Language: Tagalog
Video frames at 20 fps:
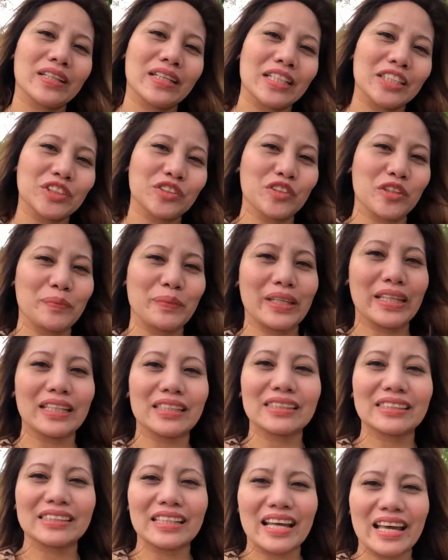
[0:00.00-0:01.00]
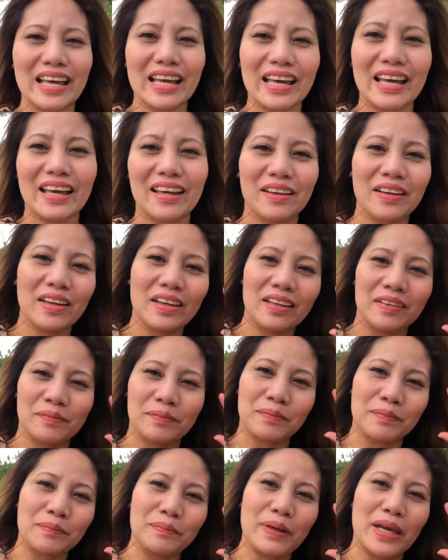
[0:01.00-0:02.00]
3 minutes na.
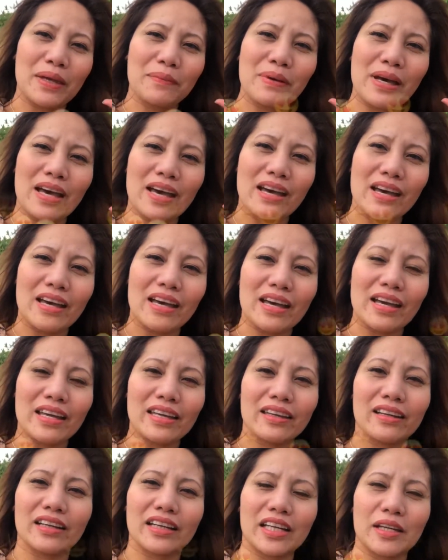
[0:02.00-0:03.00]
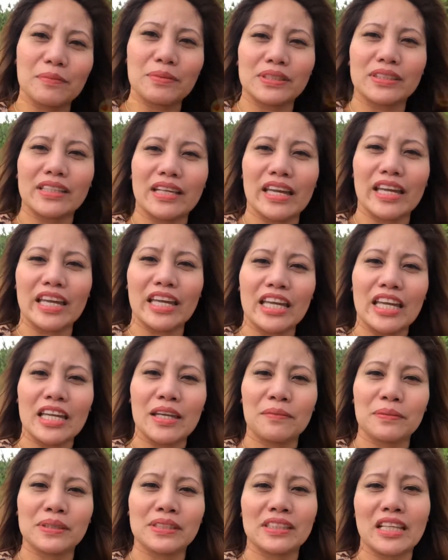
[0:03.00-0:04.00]
Bye-bye. Keep safe.
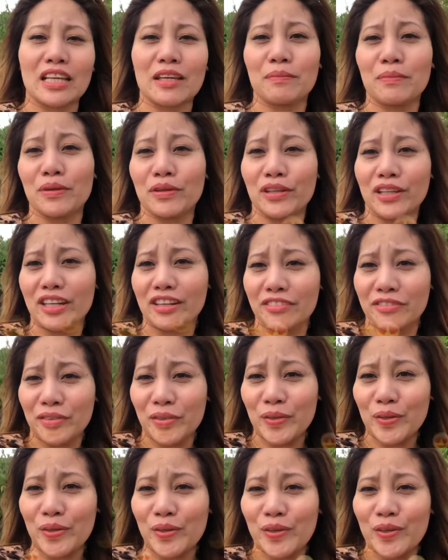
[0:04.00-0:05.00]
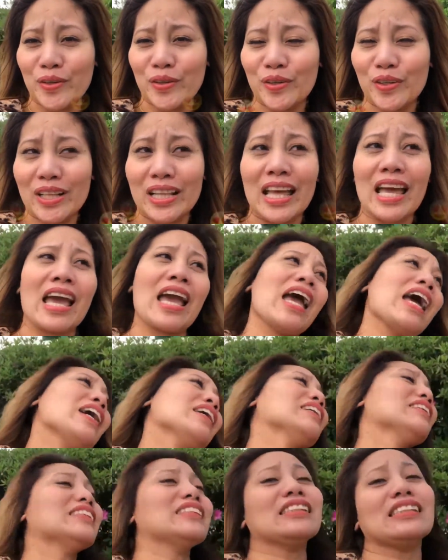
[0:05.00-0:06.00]
Stay beautiful.
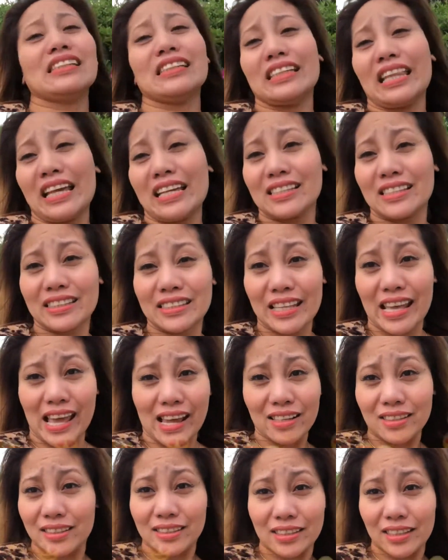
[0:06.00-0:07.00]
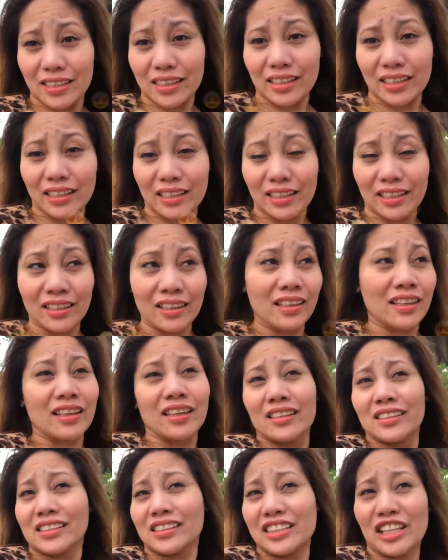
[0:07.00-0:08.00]
Stay sexy.
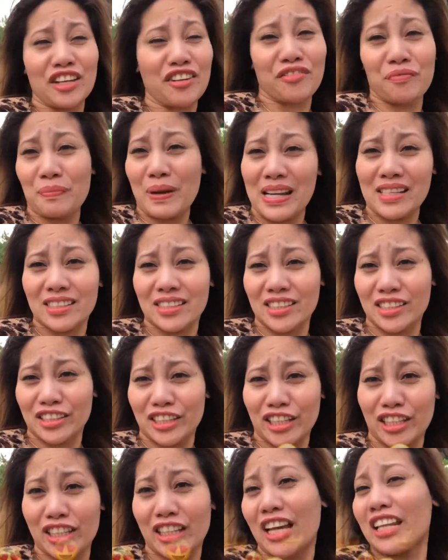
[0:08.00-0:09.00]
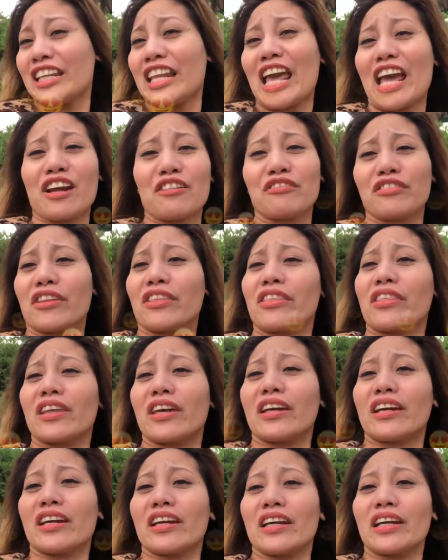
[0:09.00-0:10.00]
Stay positive and
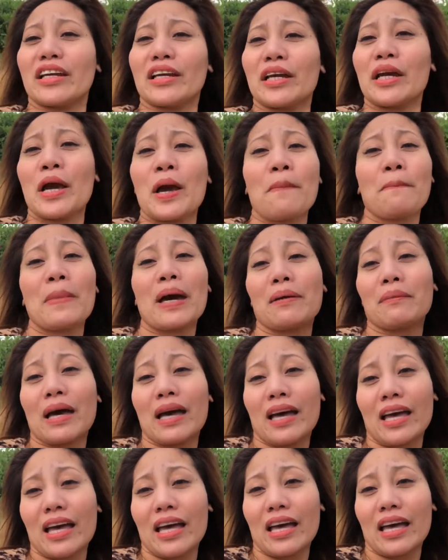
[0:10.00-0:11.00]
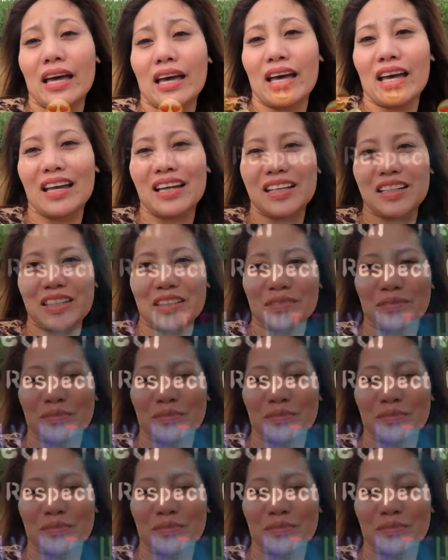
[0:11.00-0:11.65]
everything. Bye-bye.